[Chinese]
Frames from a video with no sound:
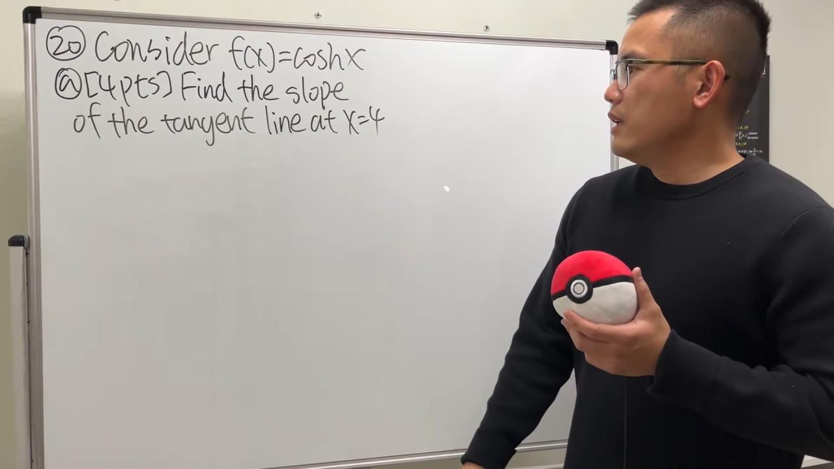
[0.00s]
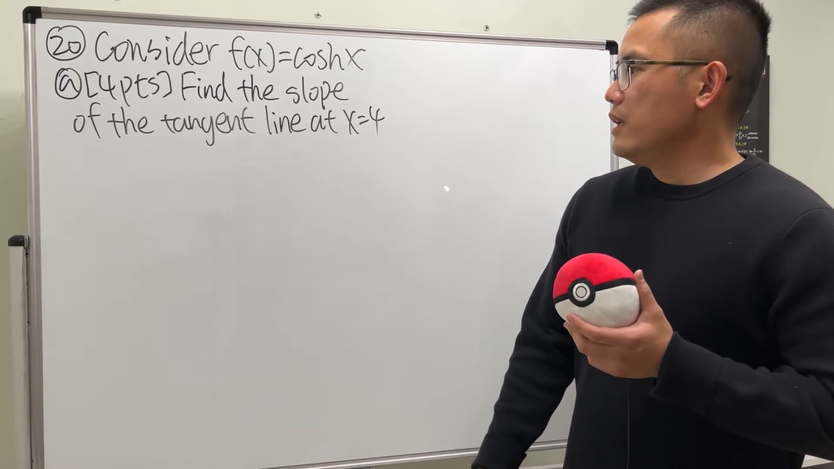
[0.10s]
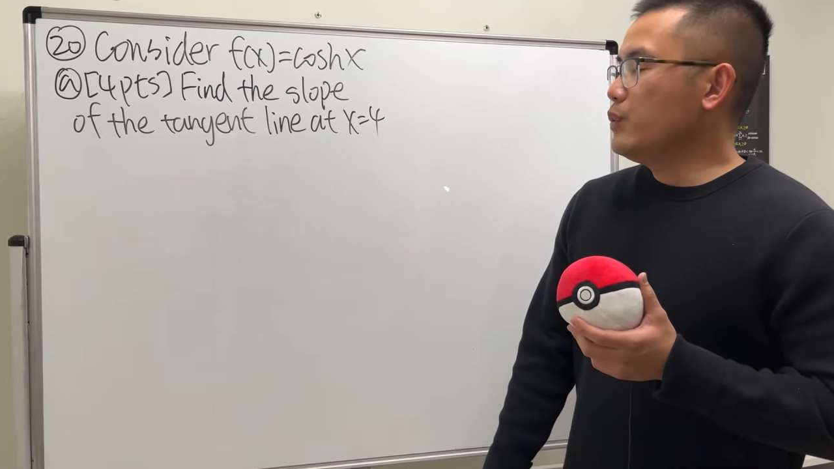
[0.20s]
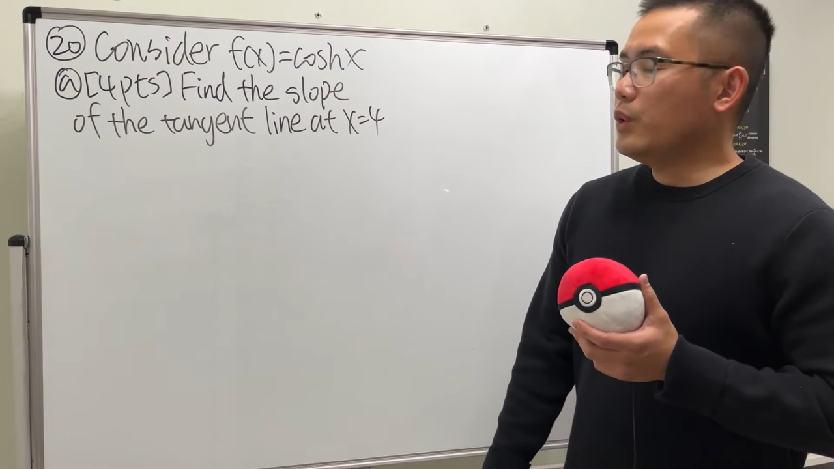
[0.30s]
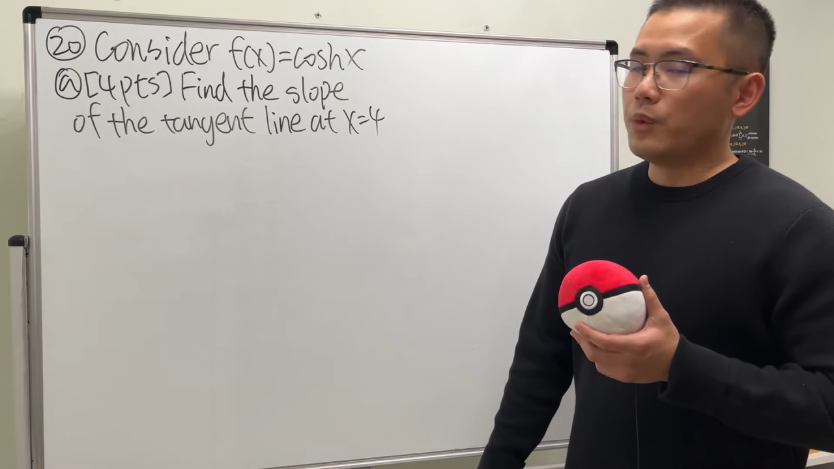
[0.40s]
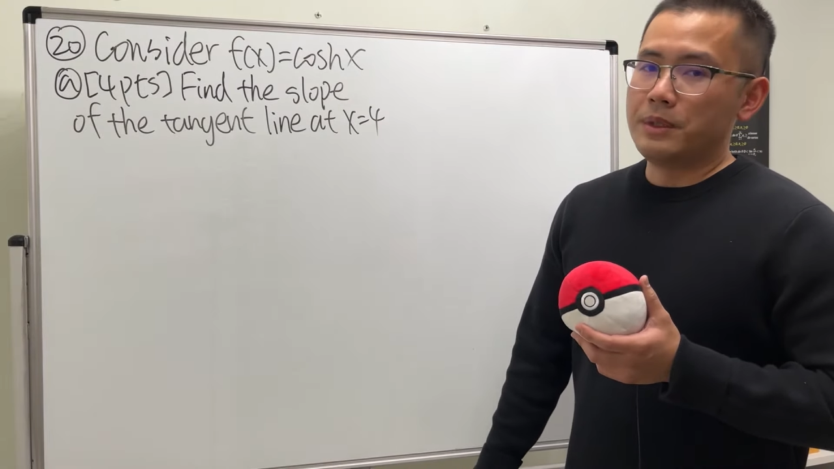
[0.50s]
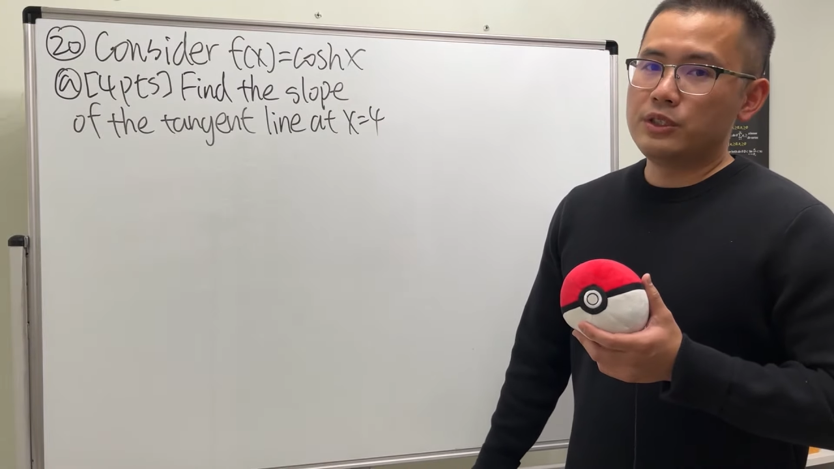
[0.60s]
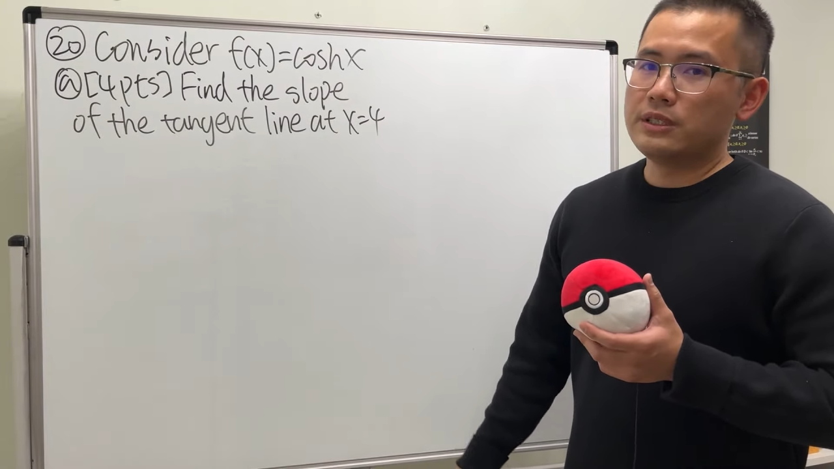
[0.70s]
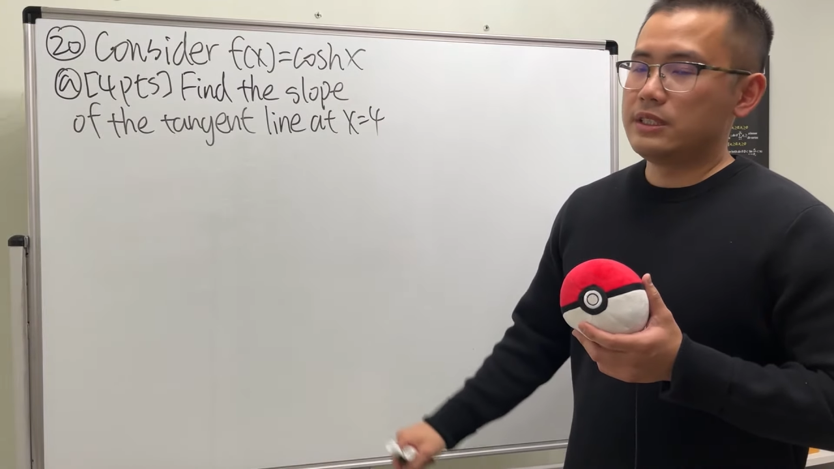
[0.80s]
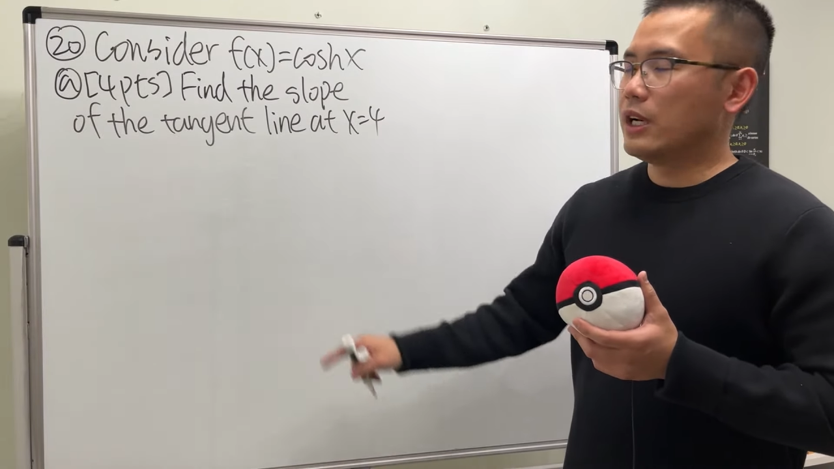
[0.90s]
因为我们
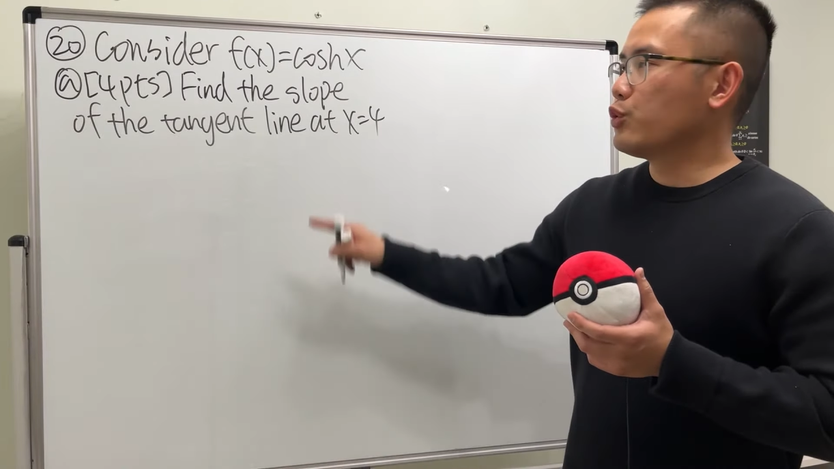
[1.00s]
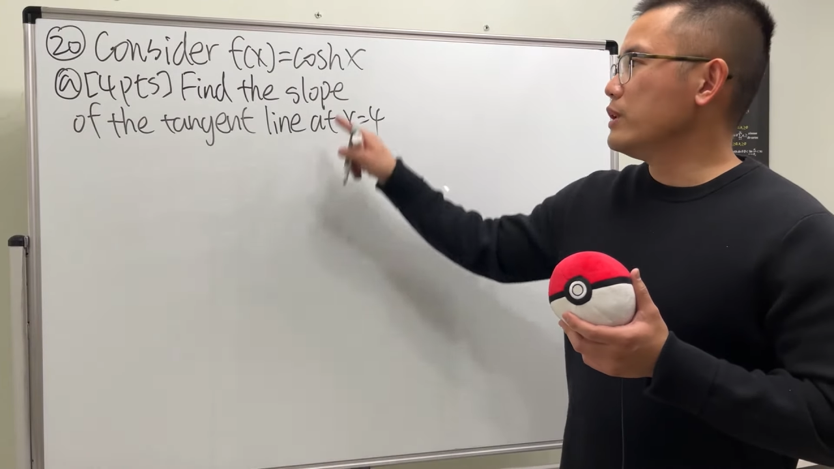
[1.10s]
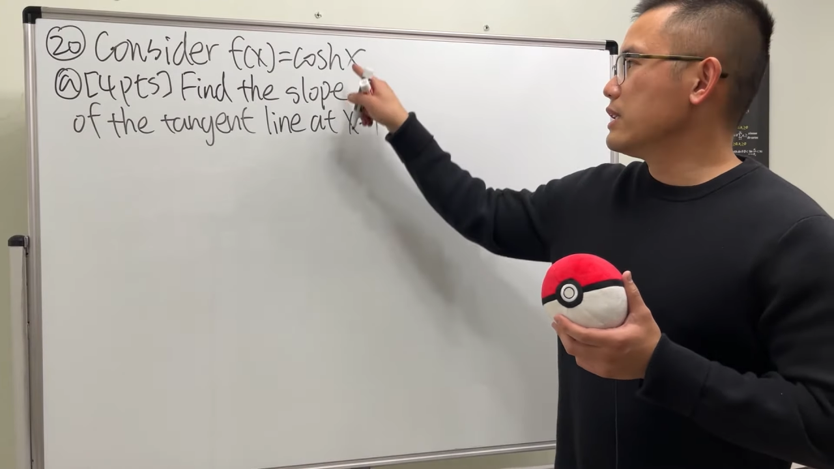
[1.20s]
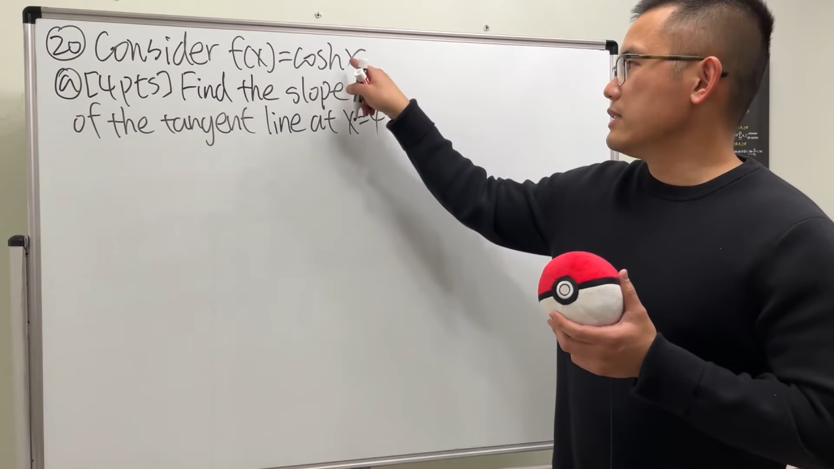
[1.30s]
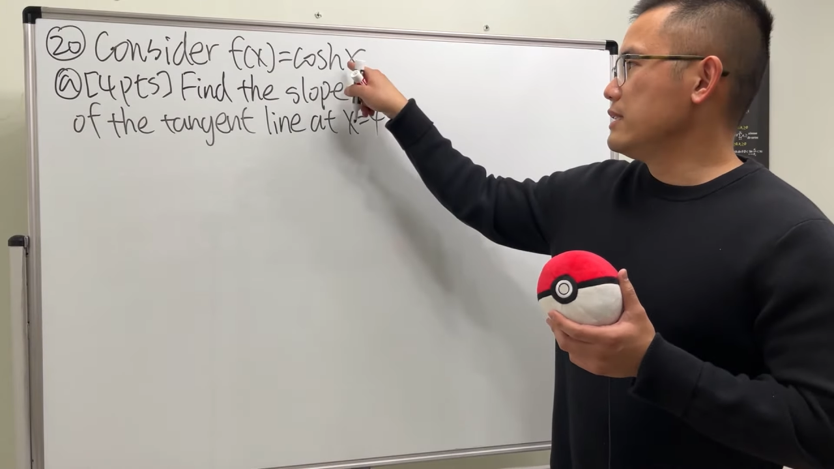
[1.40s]
就只要对这个